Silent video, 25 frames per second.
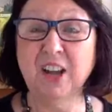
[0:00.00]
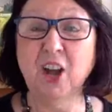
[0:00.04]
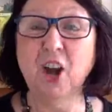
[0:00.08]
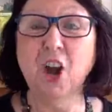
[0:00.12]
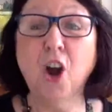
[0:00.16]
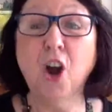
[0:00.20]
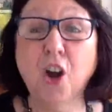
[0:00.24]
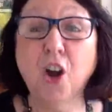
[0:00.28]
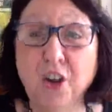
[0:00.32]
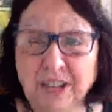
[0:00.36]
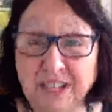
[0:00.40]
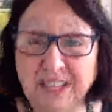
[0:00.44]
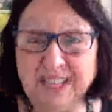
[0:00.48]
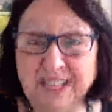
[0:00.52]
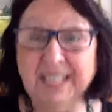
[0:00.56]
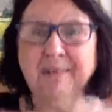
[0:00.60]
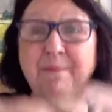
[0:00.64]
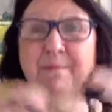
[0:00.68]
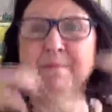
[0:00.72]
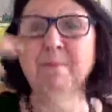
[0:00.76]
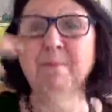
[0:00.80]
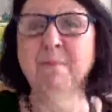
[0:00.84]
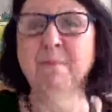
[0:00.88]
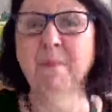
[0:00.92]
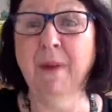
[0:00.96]
un
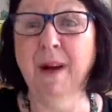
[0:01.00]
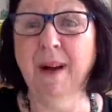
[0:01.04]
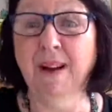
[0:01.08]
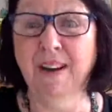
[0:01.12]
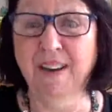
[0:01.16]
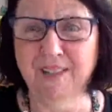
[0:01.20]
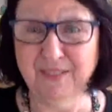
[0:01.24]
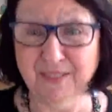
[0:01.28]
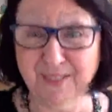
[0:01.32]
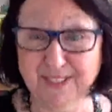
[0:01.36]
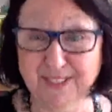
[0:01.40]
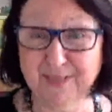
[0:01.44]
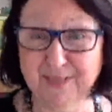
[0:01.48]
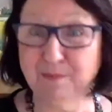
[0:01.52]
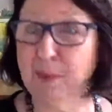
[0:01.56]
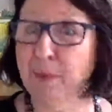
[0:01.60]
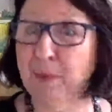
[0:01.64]
immense, pas